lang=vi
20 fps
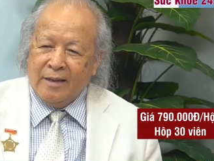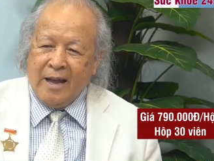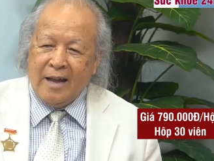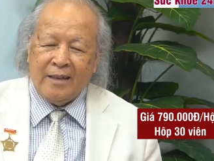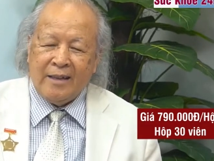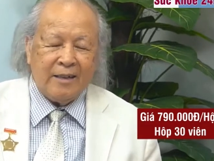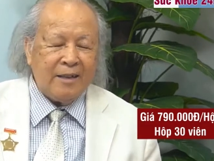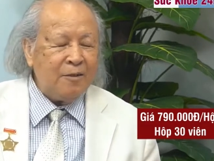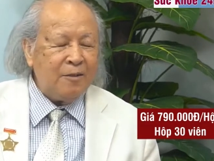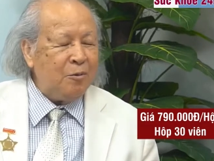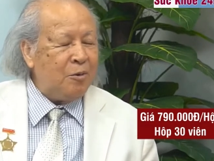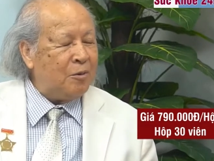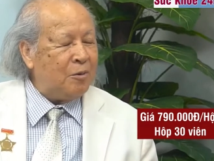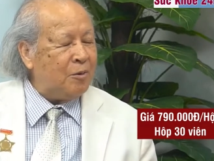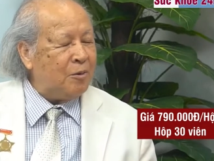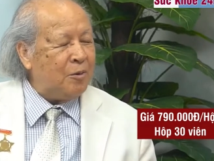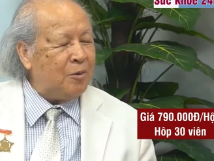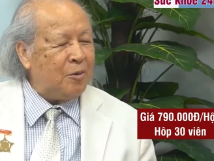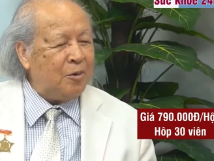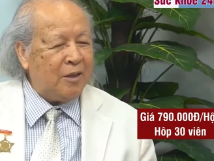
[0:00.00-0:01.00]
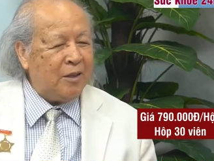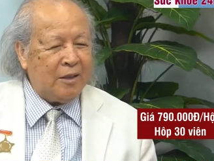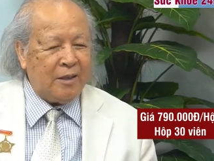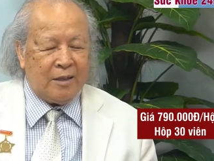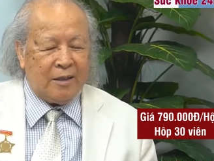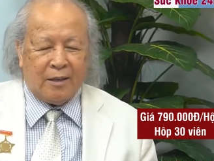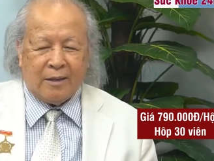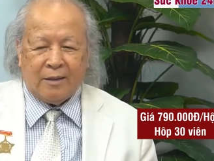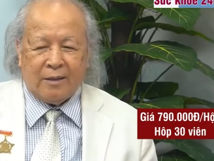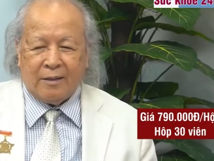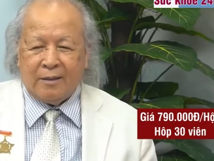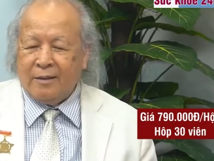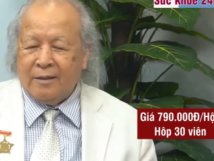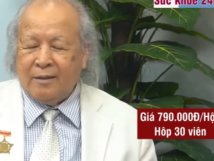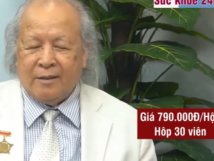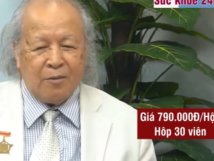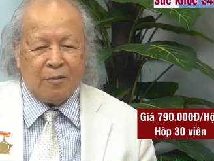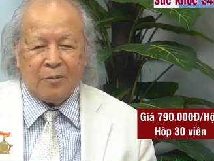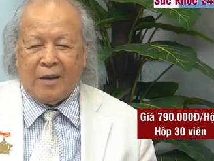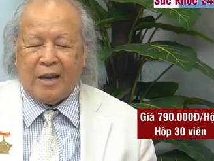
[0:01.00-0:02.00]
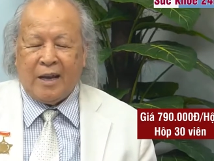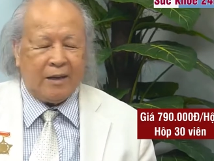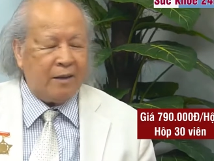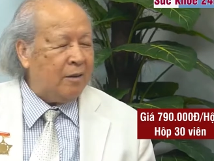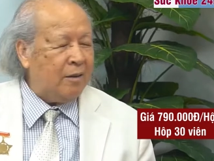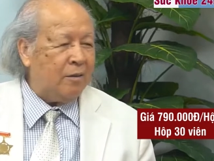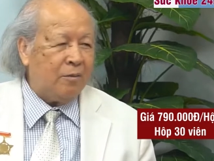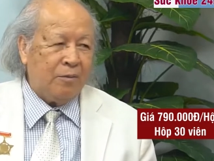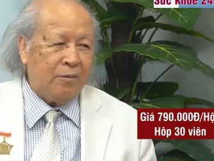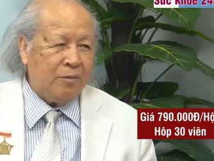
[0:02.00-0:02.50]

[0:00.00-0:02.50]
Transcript: đáng như cái tuổi của tôi ấy là không đẻ được